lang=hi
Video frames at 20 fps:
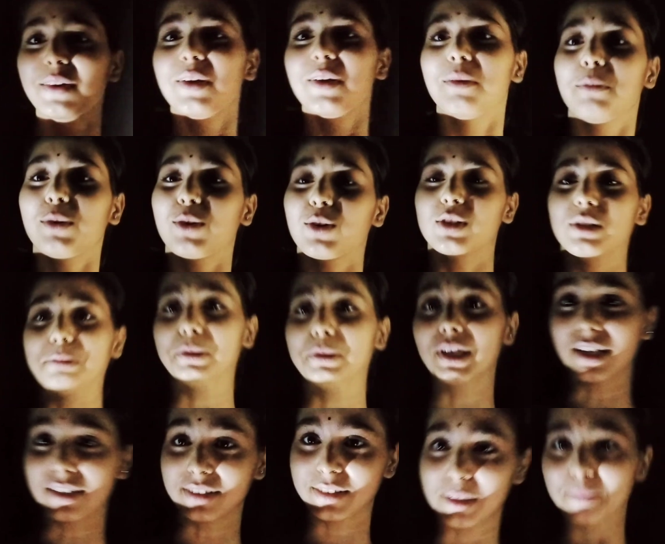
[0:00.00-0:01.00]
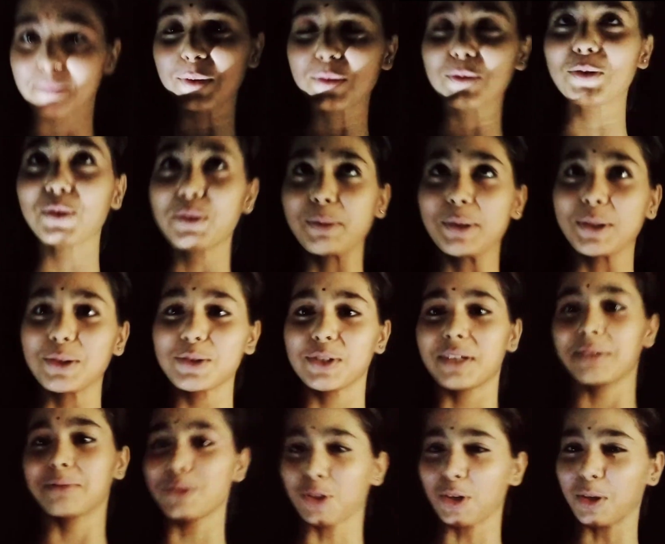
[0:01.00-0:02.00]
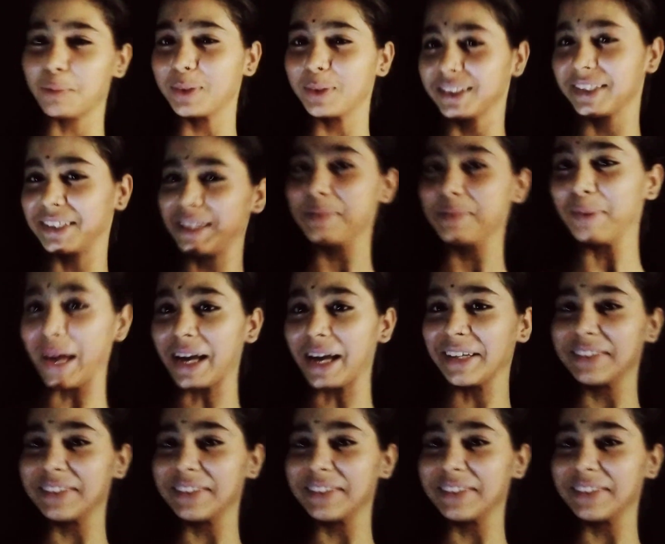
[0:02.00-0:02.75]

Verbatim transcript: बिकॉज अभी रास्ते में हूँ तो उसके साथ थोड़ा बहुत क्लिप ऐड